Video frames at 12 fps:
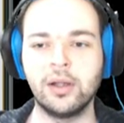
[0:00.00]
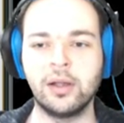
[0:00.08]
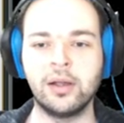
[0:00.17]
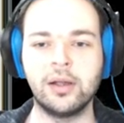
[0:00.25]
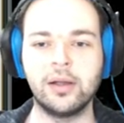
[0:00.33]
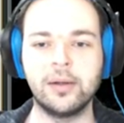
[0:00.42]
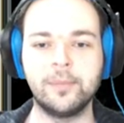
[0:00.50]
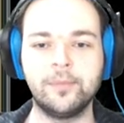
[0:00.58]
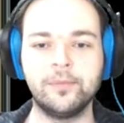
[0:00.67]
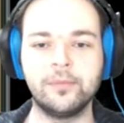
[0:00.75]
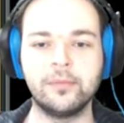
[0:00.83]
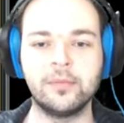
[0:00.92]

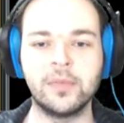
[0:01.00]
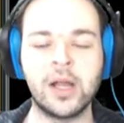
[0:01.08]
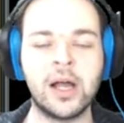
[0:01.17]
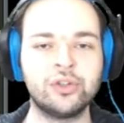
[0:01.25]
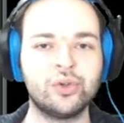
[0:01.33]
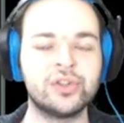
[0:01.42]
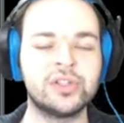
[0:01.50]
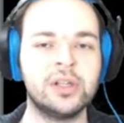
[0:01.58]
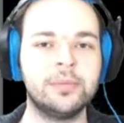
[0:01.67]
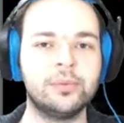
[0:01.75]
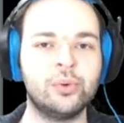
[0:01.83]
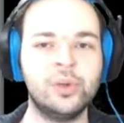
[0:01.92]
Um, Aatrox
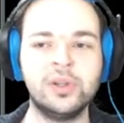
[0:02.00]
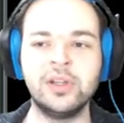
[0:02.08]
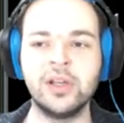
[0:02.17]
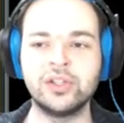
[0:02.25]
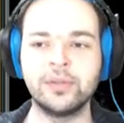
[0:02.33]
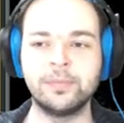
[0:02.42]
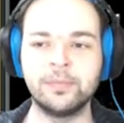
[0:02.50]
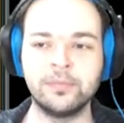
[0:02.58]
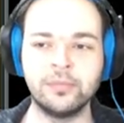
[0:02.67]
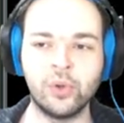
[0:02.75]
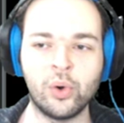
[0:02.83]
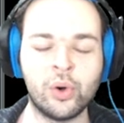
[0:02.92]
alıp ulti açıp
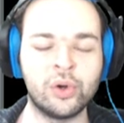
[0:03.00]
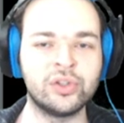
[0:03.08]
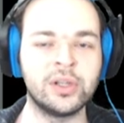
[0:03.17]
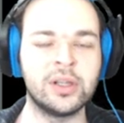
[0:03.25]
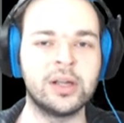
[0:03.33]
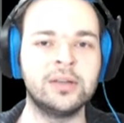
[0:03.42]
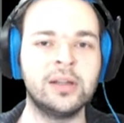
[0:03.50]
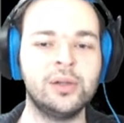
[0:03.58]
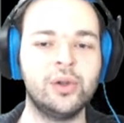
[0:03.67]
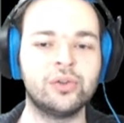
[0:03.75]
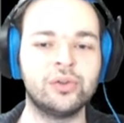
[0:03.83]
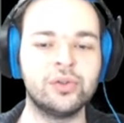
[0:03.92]
ortalara
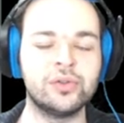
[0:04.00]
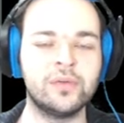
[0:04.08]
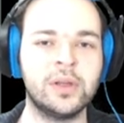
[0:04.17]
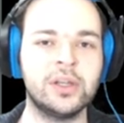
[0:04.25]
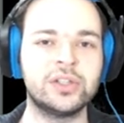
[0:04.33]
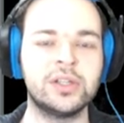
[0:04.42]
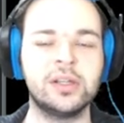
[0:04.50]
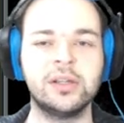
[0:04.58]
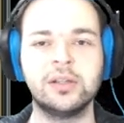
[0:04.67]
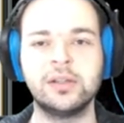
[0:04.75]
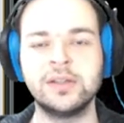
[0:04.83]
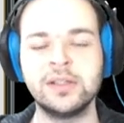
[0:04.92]
dalıyorsunuz ve
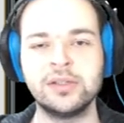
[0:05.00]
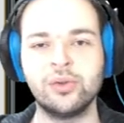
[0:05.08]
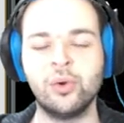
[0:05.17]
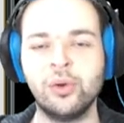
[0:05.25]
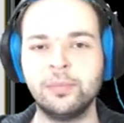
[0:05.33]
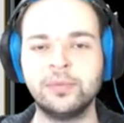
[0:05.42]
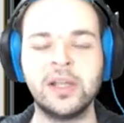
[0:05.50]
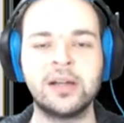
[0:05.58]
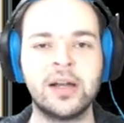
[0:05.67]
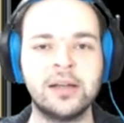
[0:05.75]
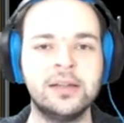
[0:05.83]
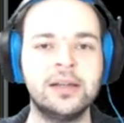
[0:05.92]
işte siz ölüp
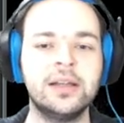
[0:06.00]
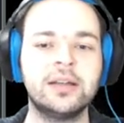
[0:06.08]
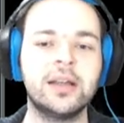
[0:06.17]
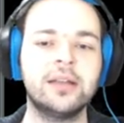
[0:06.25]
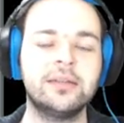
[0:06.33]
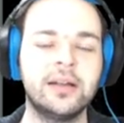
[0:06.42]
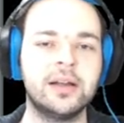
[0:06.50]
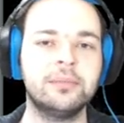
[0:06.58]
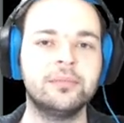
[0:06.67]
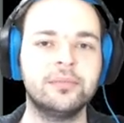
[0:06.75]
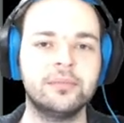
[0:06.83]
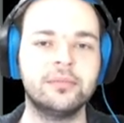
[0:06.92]
tekrar dirilirken
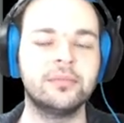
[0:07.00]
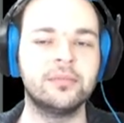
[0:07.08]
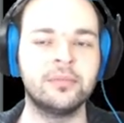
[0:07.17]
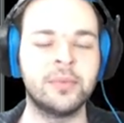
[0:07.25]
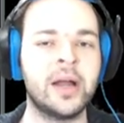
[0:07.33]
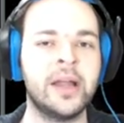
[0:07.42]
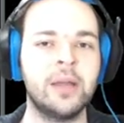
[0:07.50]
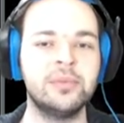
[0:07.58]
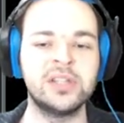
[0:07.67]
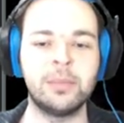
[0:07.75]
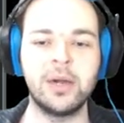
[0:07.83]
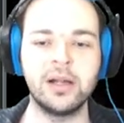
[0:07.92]
takım bayağı bir
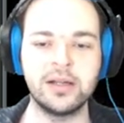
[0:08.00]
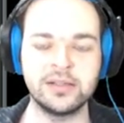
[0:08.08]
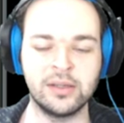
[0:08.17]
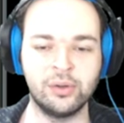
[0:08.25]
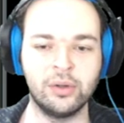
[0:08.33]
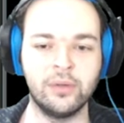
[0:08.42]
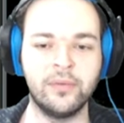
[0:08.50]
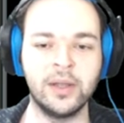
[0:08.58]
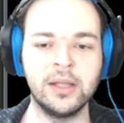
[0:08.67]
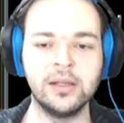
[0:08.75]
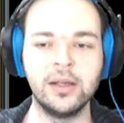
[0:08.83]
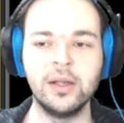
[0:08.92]
zaman kazanıyordu
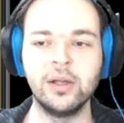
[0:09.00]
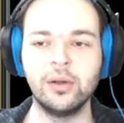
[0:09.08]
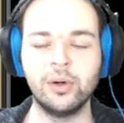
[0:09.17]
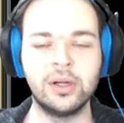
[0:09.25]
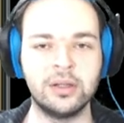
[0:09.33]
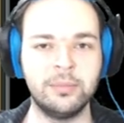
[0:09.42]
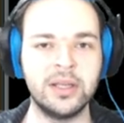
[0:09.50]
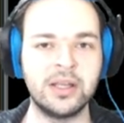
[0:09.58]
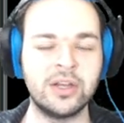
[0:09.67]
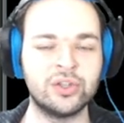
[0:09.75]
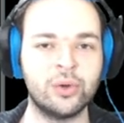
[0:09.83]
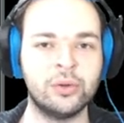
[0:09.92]
falan. O arada bir
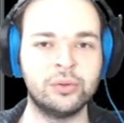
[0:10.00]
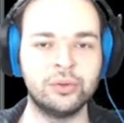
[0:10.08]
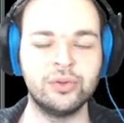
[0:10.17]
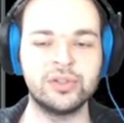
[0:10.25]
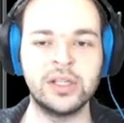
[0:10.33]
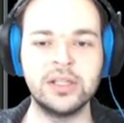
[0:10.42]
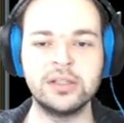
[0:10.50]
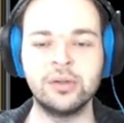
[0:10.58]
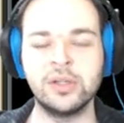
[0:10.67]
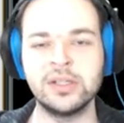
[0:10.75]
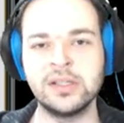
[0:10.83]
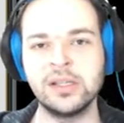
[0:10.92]
iki kişi öldürdüyseniz
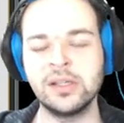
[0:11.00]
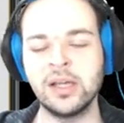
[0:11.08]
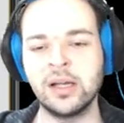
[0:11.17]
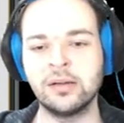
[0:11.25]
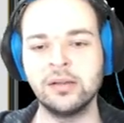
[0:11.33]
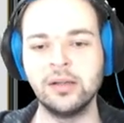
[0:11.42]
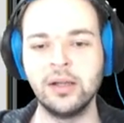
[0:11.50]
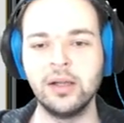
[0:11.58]
o da size kardı.